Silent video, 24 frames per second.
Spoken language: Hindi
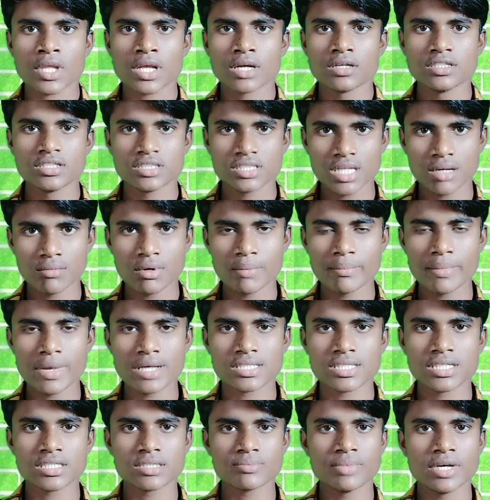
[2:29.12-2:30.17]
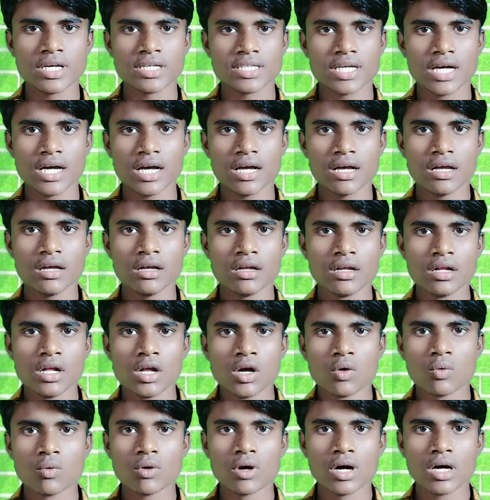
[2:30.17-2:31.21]
जिसने हमें मैसेज भेजा है
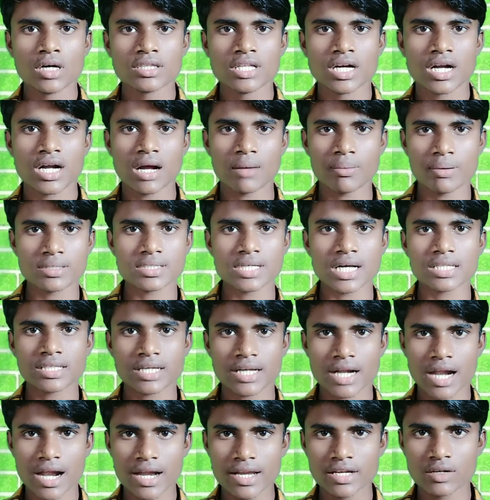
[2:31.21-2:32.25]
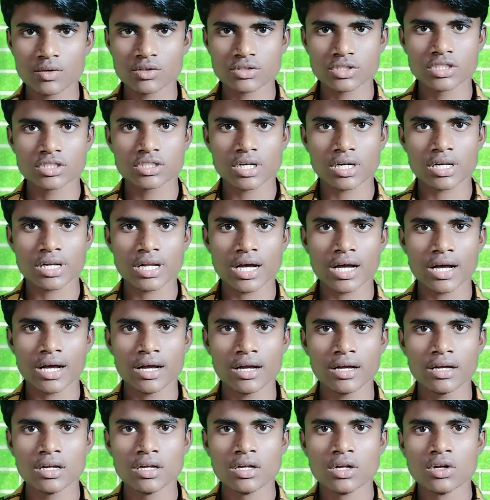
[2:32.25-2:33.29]
वह दंगा फसाद कराने की कोशिश कर रहा
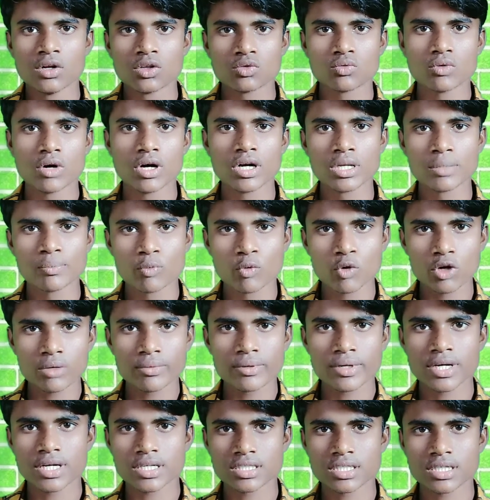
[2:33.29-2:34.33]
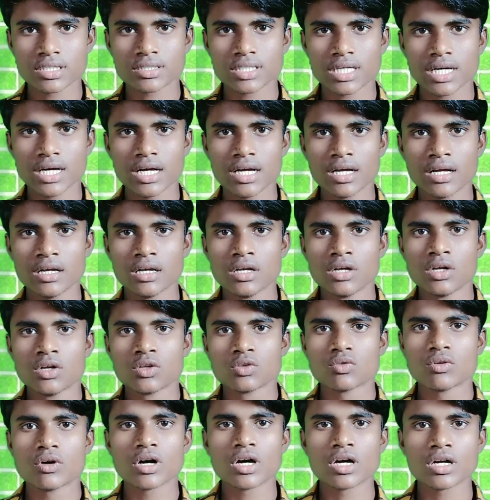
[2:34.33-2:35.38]
है वह रिपोर्ट भी कर सकता है
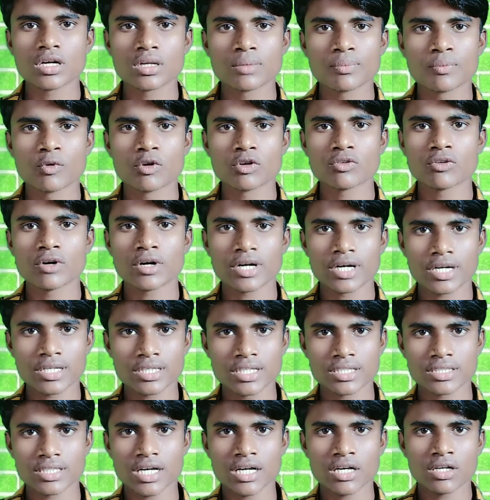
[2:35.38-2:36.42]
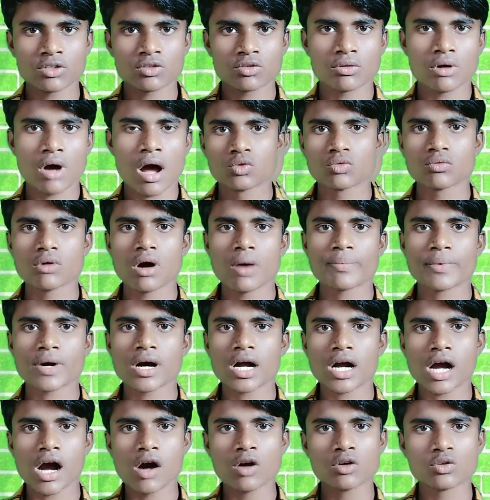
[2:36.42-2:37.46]
तो अगर रिपोर्ट वह कर देता है तो आपको आपका
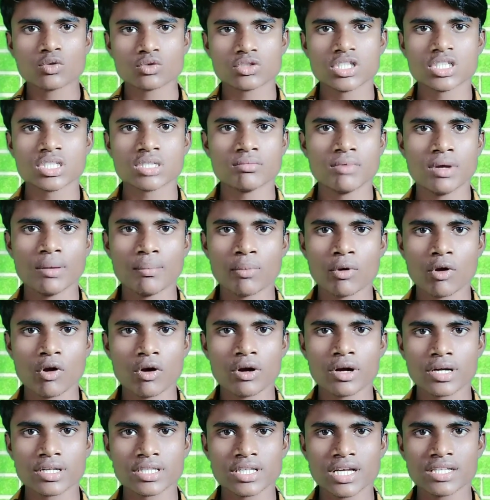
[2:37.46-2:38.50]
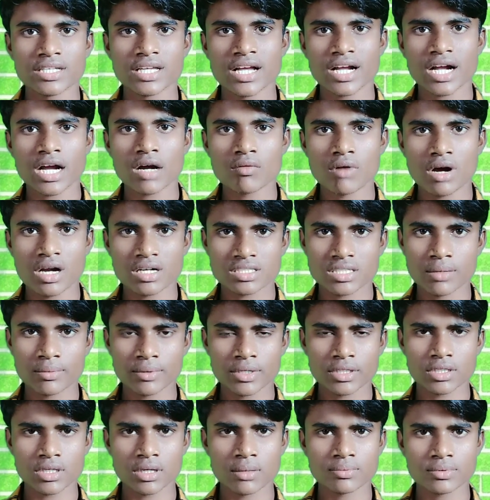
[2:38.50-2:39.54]
अकाउंट उसी समय ब्लॉक कर दिया जाएगा व्हाट्सएप की
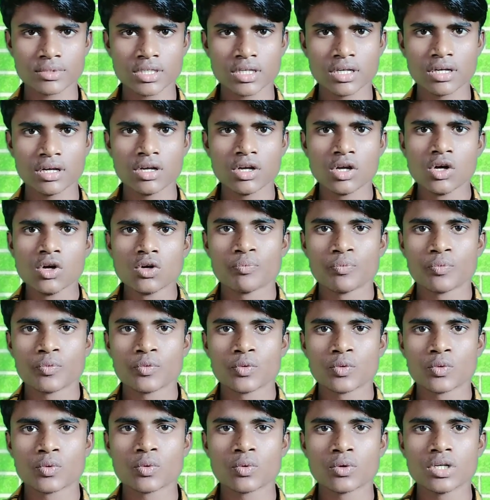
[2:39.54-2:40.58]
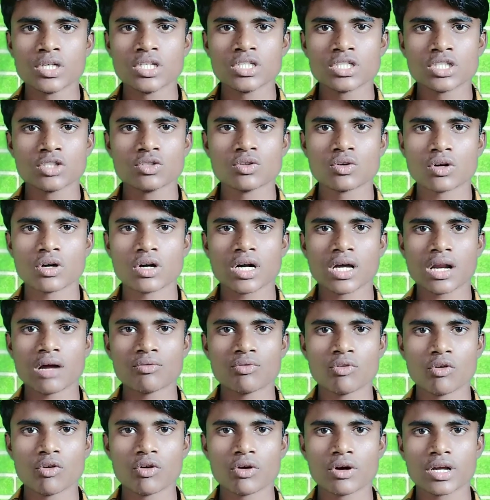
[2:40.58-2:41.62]
तरफ से तो इन चीज़ों को अगर आप
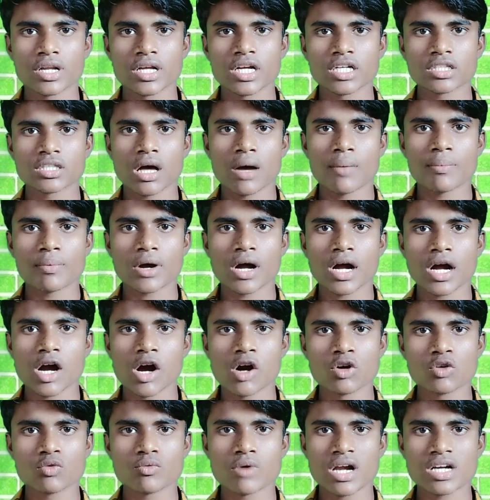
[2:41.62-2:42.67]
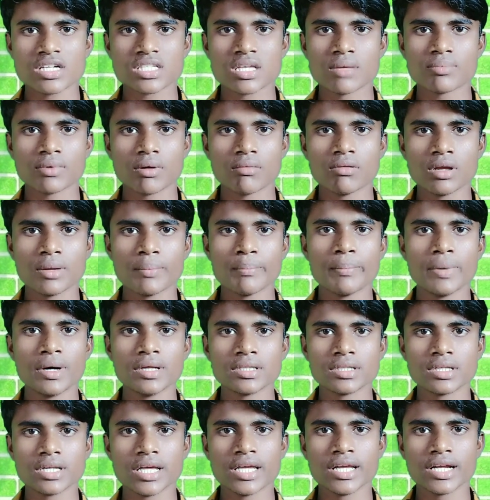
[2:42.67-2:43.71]
फॉलो करेंगे तो आपका अकाउंट व्हाट्सएप कभी
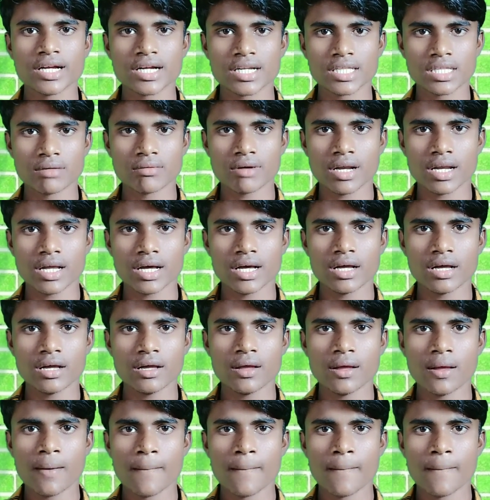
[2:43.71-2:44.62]
बंद नहीं करने वाला है